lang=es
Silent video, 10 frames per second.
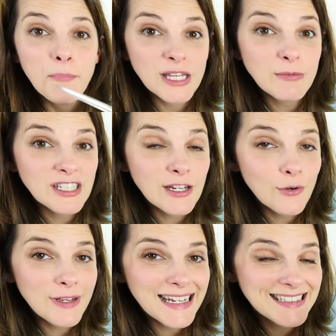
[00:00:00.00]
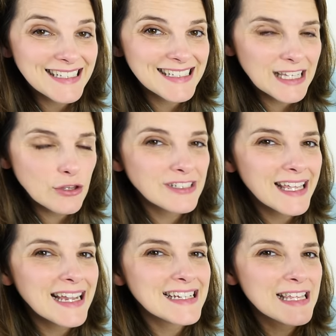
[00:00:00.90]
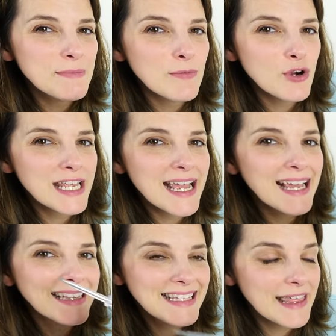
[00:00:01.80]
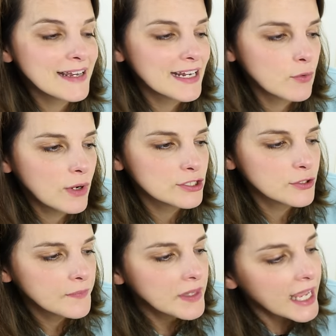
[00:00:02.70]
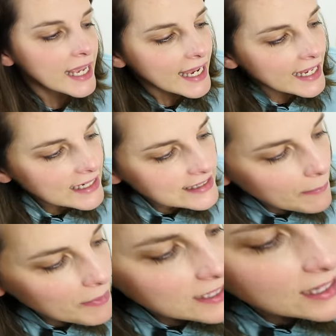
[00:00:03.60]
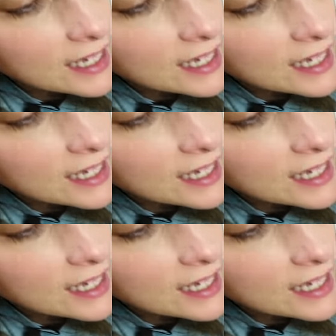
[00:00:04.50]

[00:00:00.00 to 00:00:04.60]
Podemos incluir hasta 32 GB de memoria DDR4. En esta parte de